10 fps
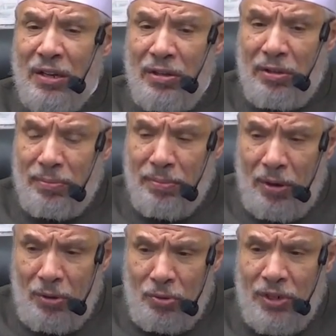ثم
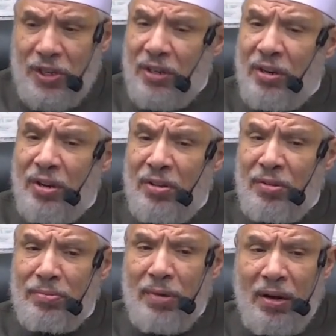عولجت
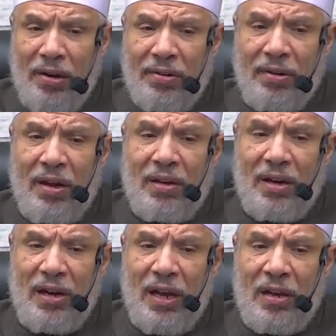ثم قرر
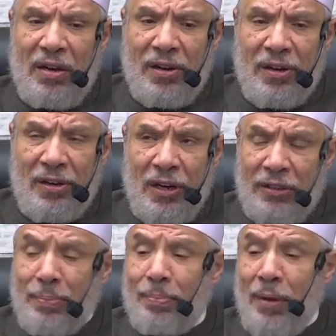
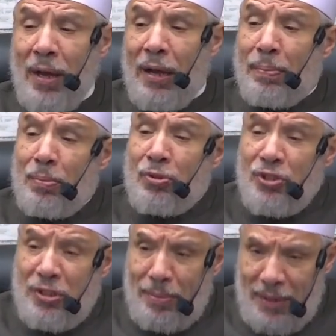الأطباء
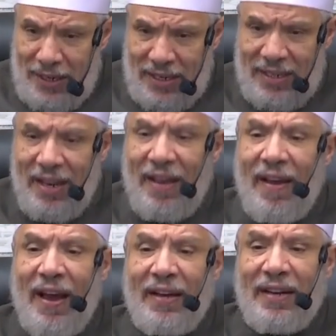مجتمعين
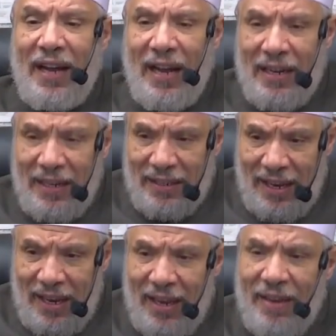أن
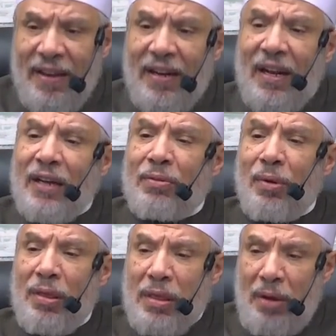حالتها لا
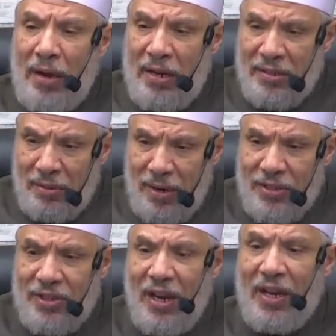تؤثر على
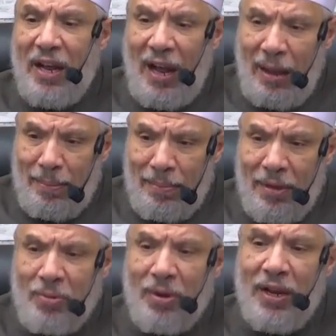زواجها لا
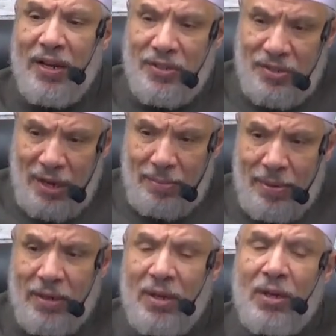حملا ولا
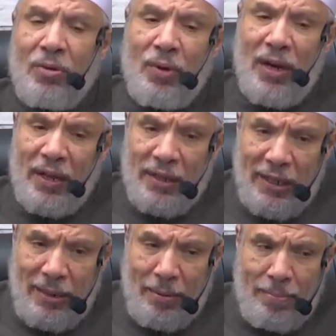إنجابا ولا
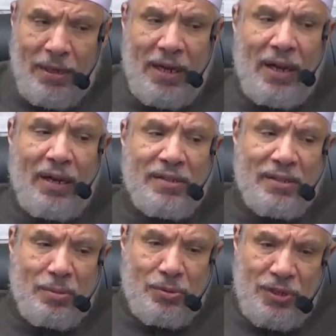قياما بالعلاقة
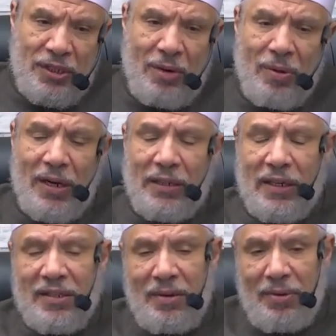الزوجية ولا
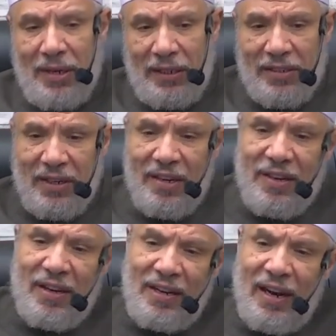كذا ولا كذا
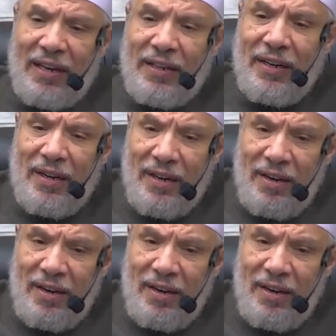لكن